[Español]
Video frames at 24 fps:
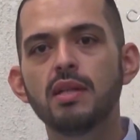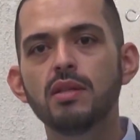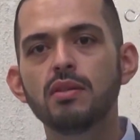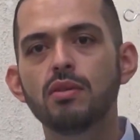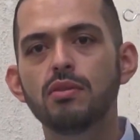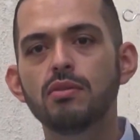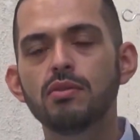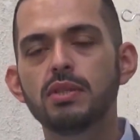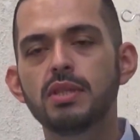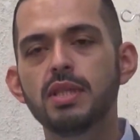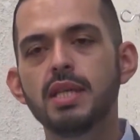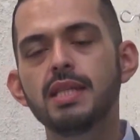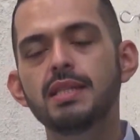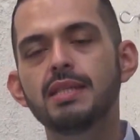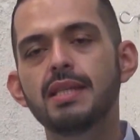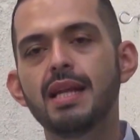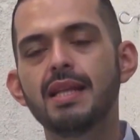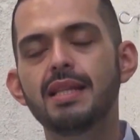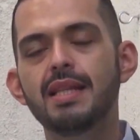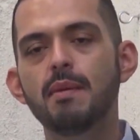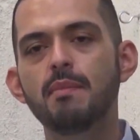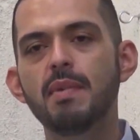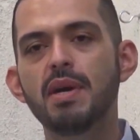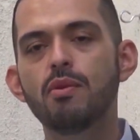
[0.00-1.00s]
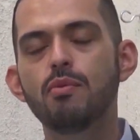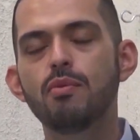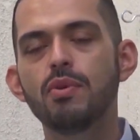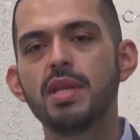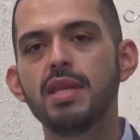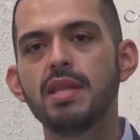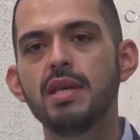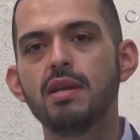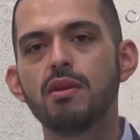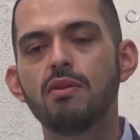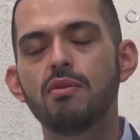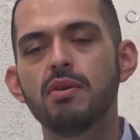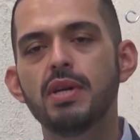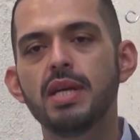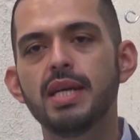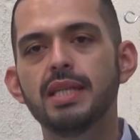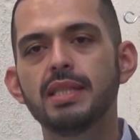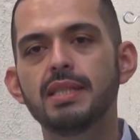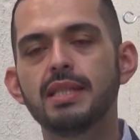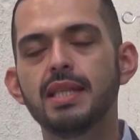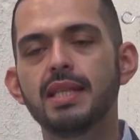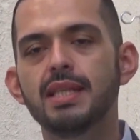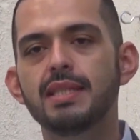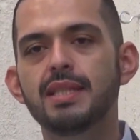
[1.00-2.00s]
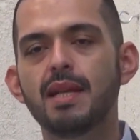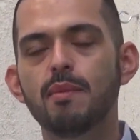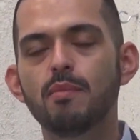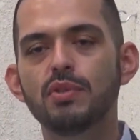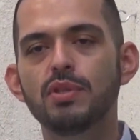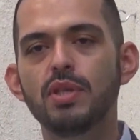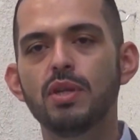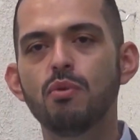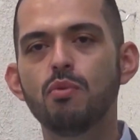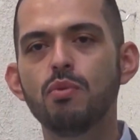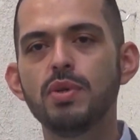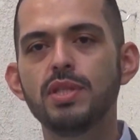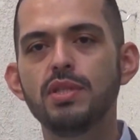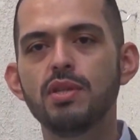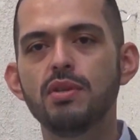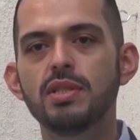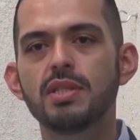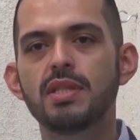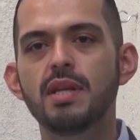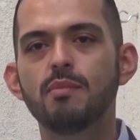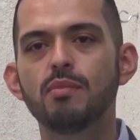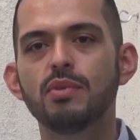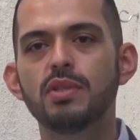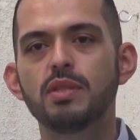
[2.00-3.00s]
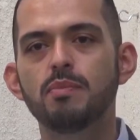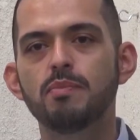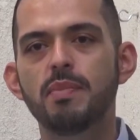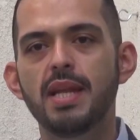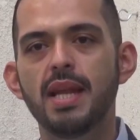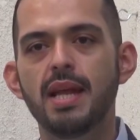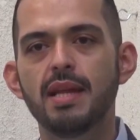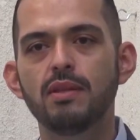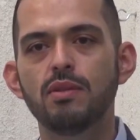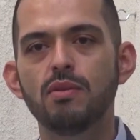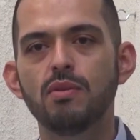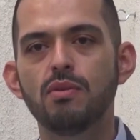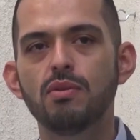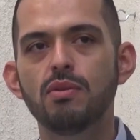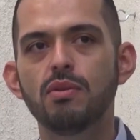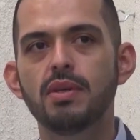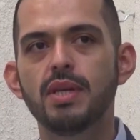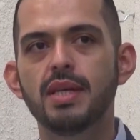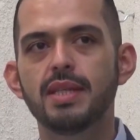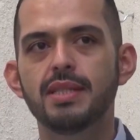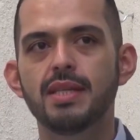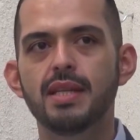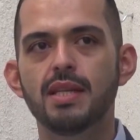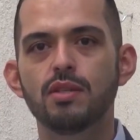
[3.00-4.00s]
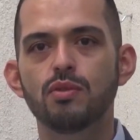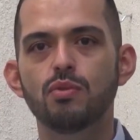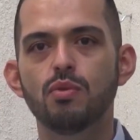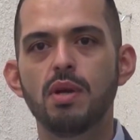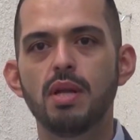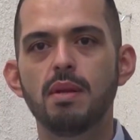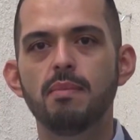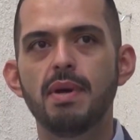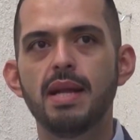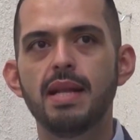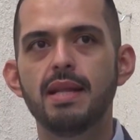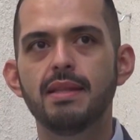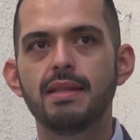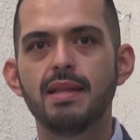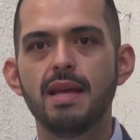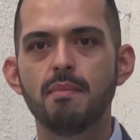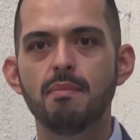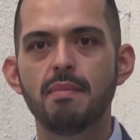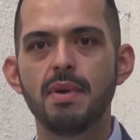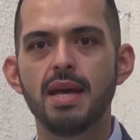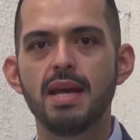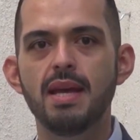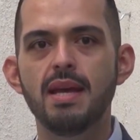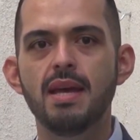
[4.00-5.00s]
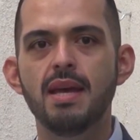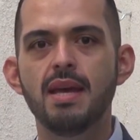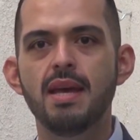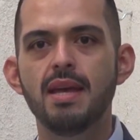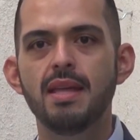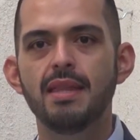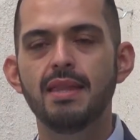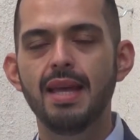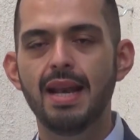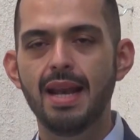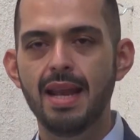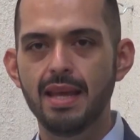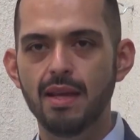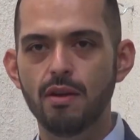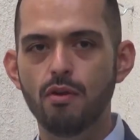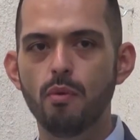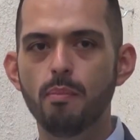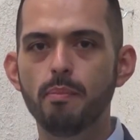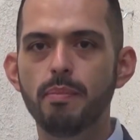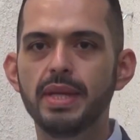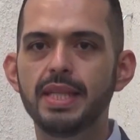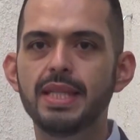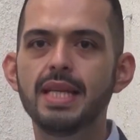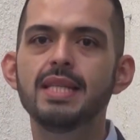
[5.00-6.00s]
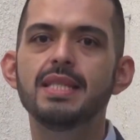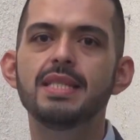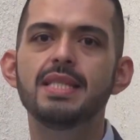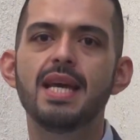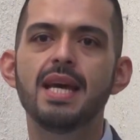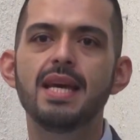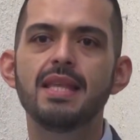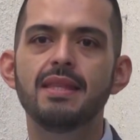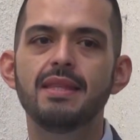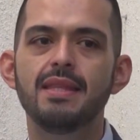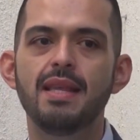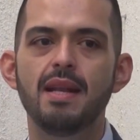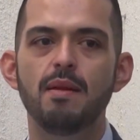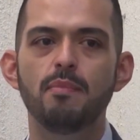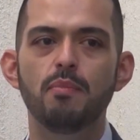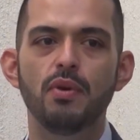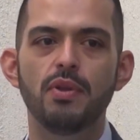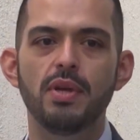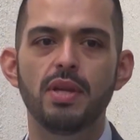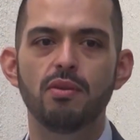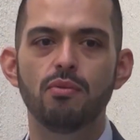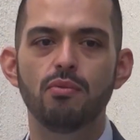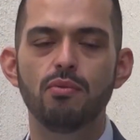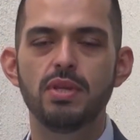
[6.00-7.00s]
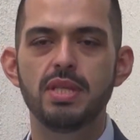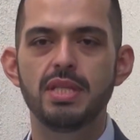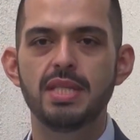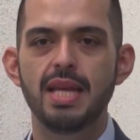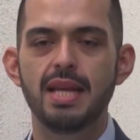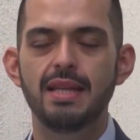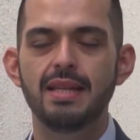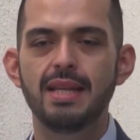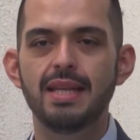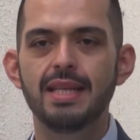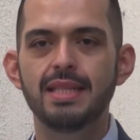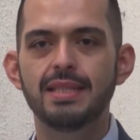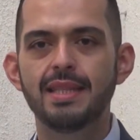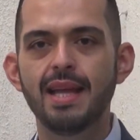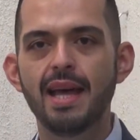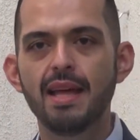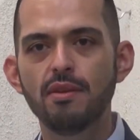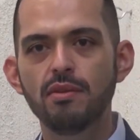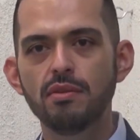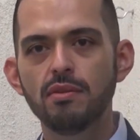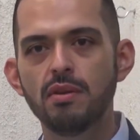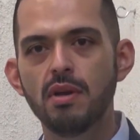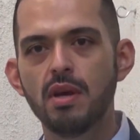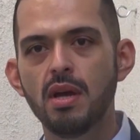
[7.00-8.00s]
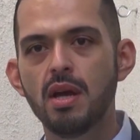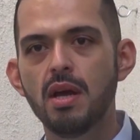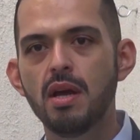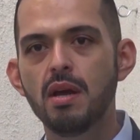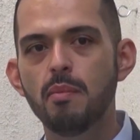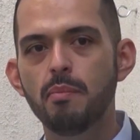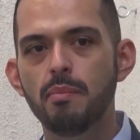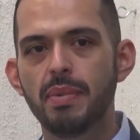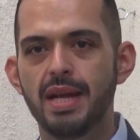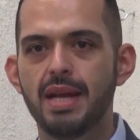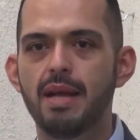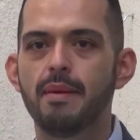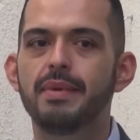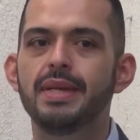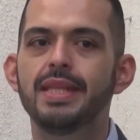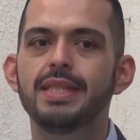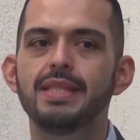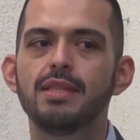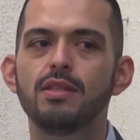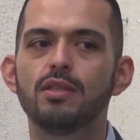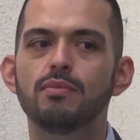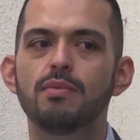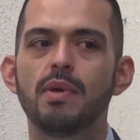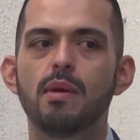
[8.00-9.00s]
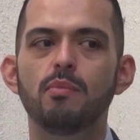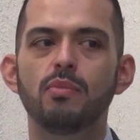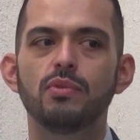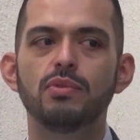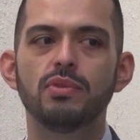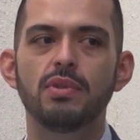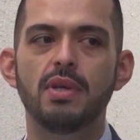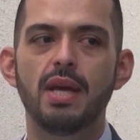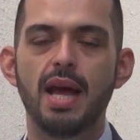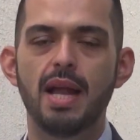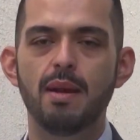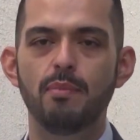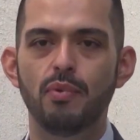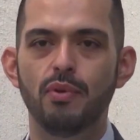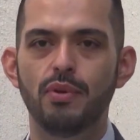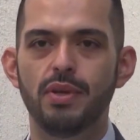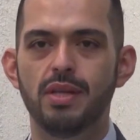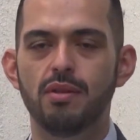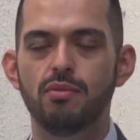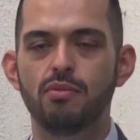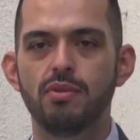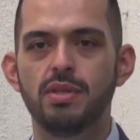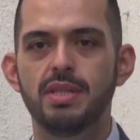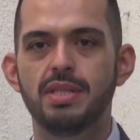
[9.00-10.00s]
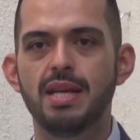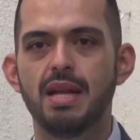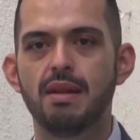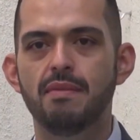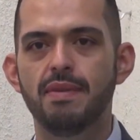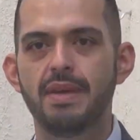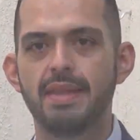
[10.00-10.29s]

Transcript: Entonces, el tema jurídico es, estamos en juicio, estamos esperando que se resuelva el tema de la incompetencia del Poder Judicial del Estado para ver si nos vamos al Poder Judicial